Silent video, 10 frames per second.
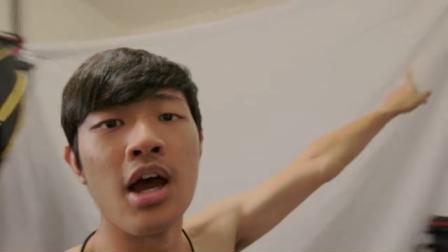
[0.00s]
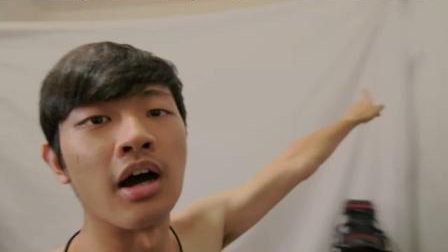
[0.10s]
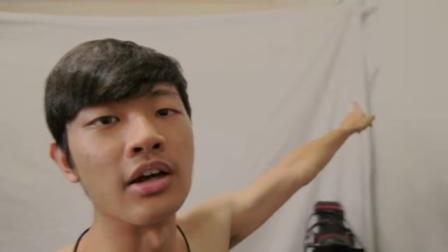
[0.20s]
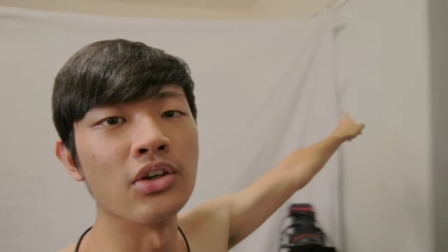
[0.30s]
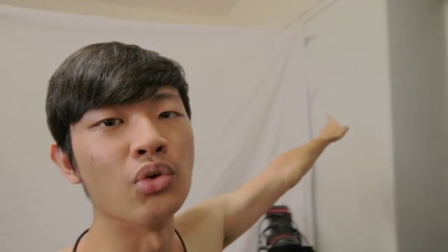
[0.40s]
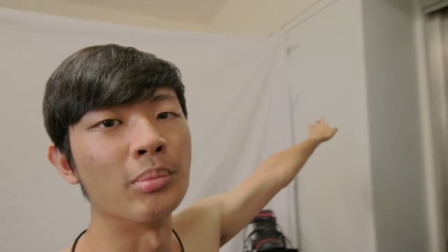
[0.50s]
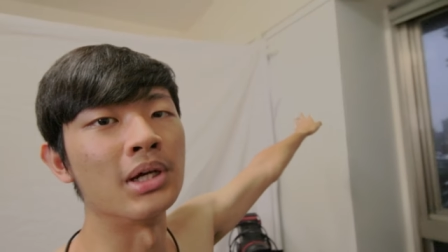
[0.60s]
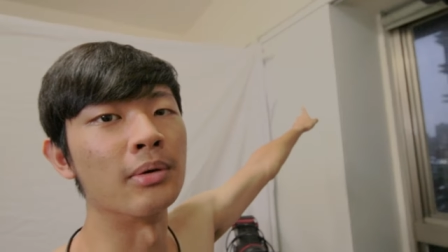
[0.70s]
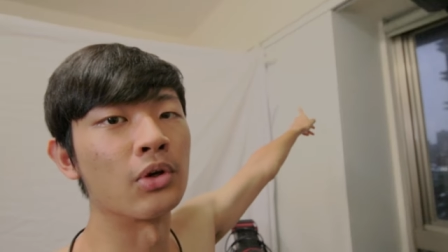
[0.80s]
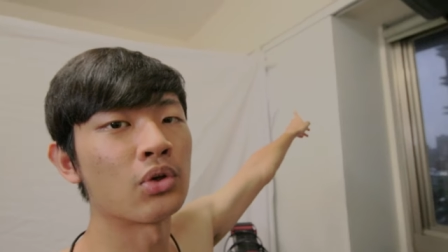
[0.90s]
还有我们
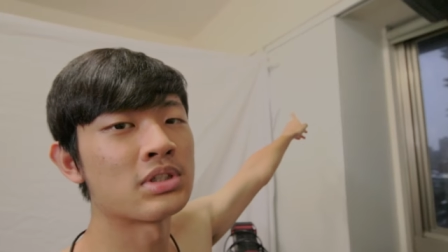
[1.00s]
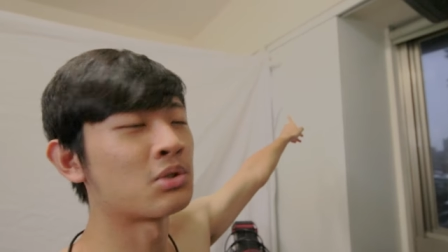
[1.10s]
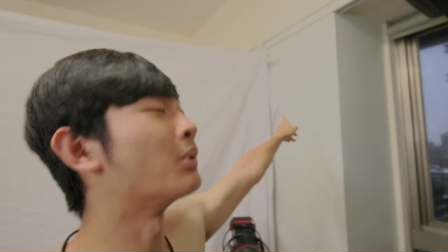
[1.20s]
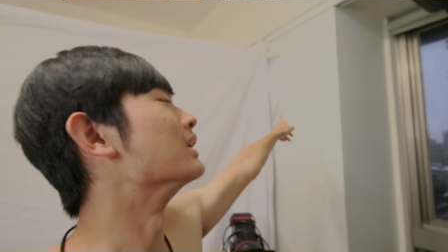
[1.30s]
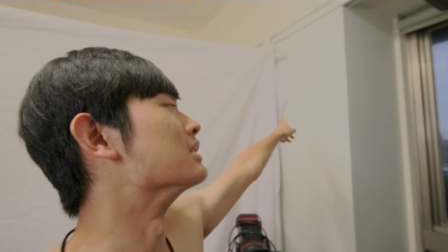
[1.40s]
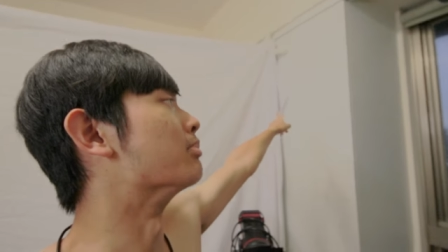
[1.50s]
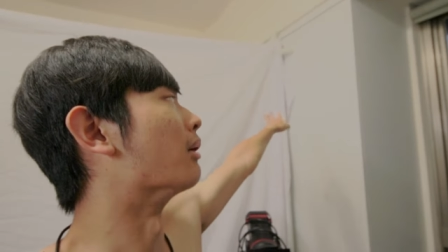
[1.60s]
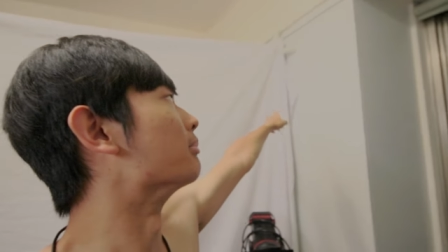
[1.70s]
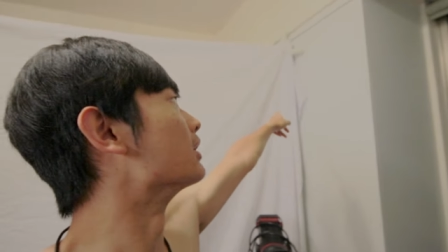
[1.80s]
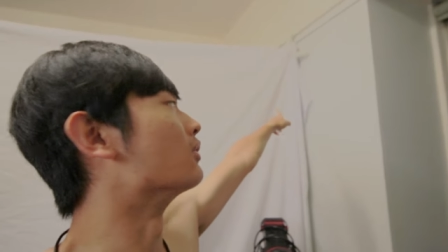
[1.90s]
的柜子
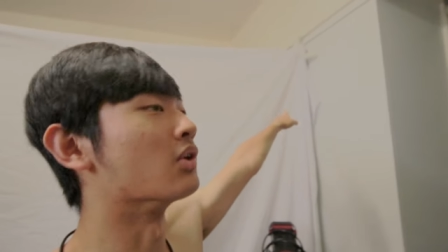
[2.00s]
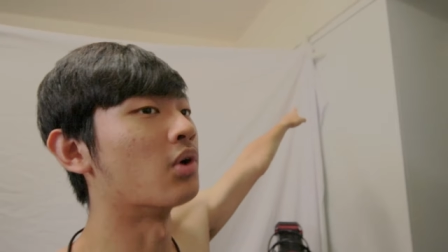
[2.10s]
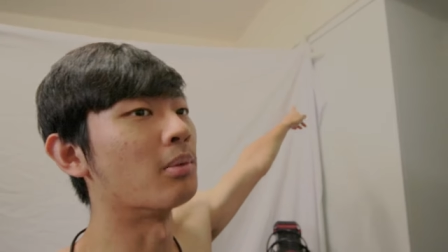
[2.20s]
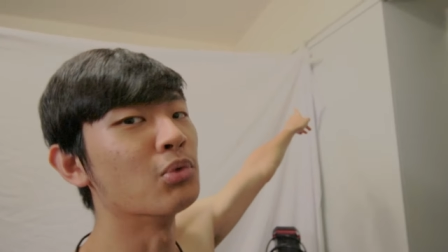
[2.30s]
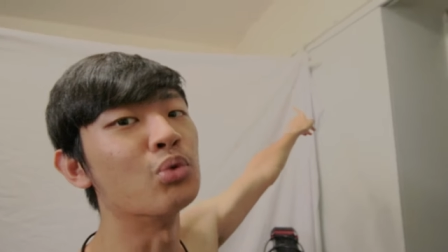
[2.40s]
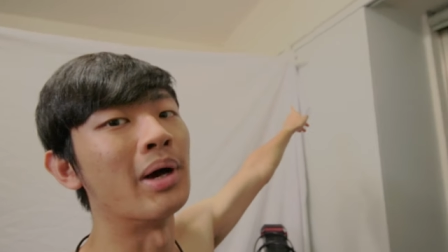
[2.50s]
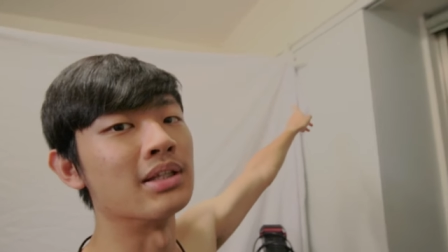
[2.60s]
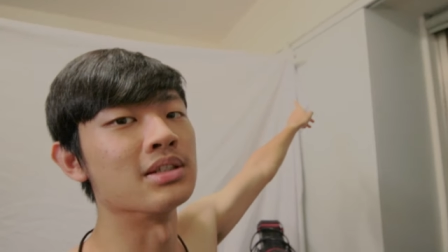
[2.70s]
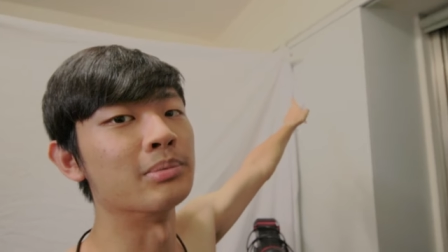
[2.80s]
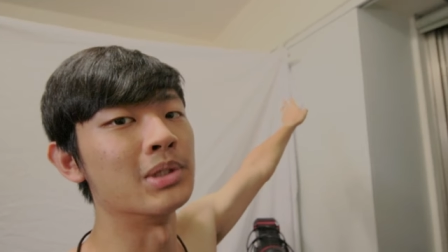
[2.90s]
旁边有一块木
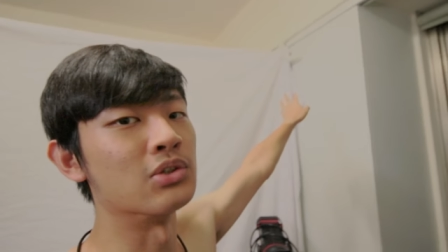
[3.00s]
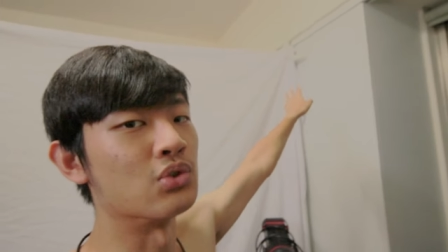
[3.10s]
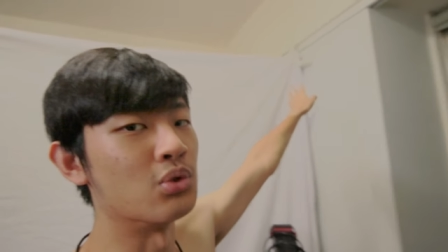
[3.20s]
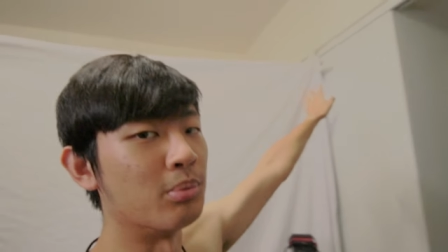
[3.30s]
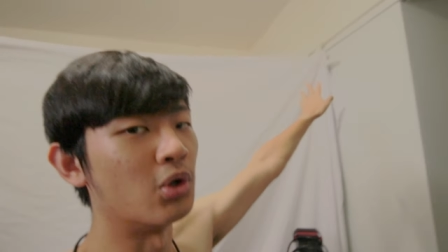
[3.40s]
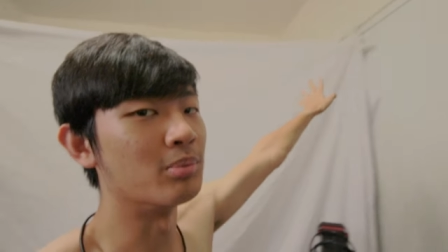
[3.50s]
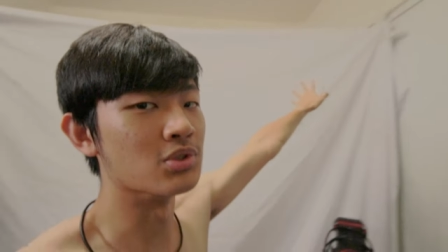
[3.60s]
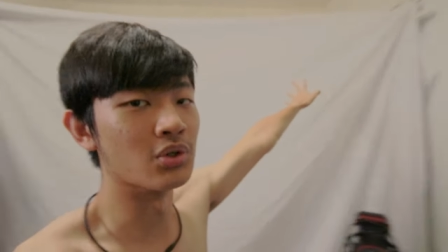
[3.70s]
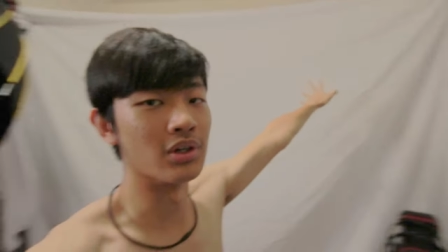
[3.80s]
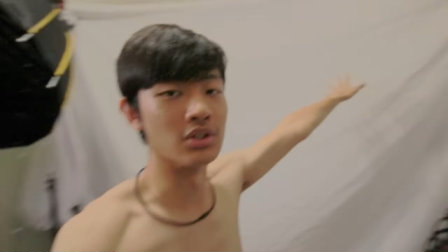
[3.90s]
板上面，所以我们后面
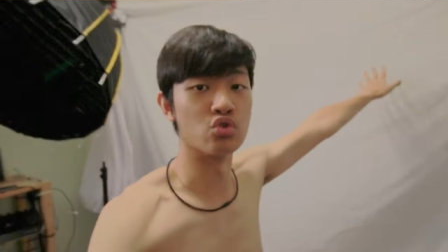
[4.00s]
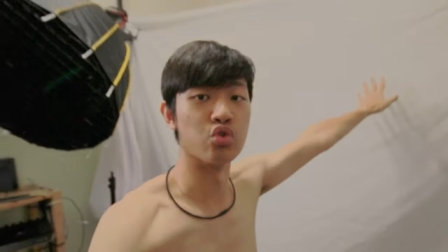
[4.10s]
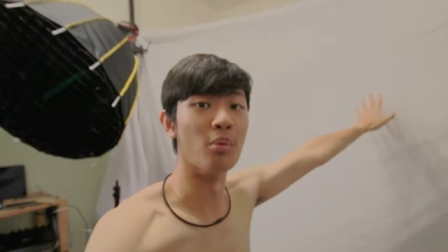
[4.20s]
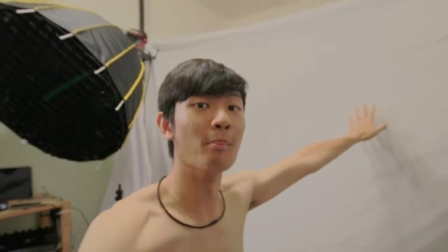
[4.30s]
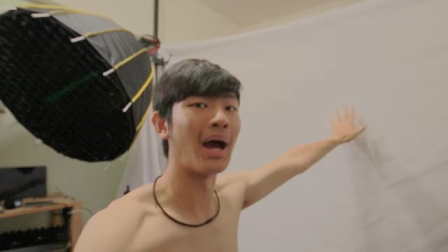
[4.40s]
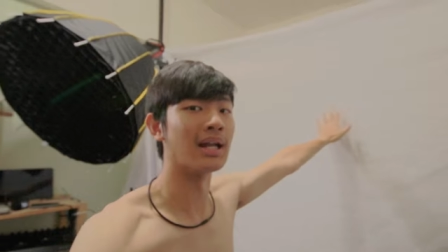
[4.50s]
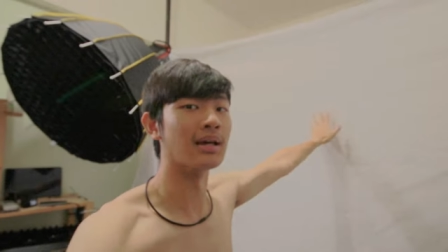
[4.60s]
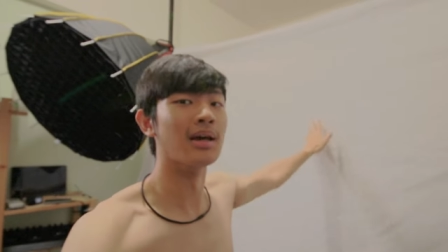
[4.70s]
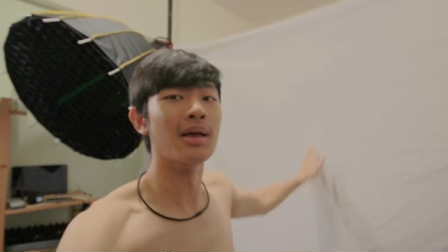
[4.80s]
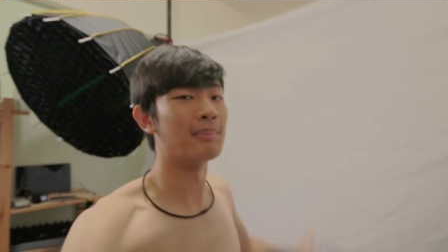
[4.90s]
就有一个纯白
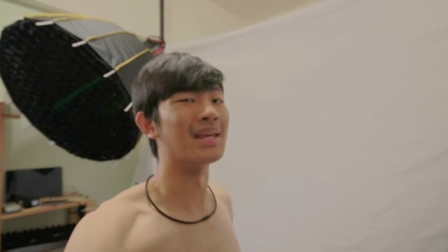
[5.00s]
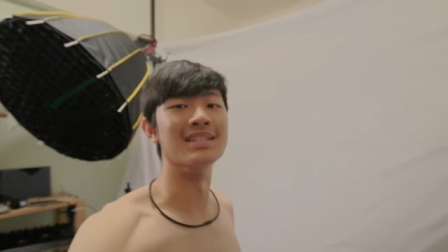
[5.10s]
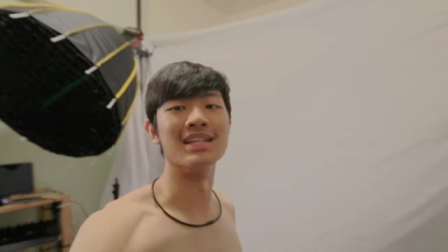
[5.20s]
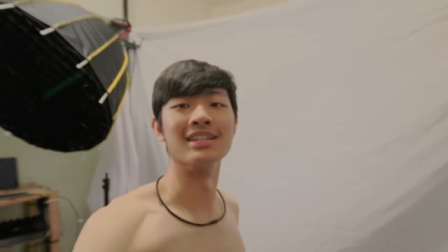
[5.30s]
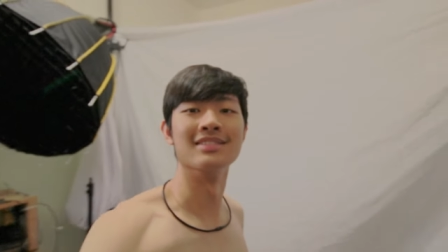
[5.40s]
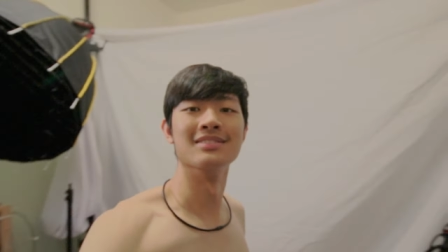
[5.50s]
的背景。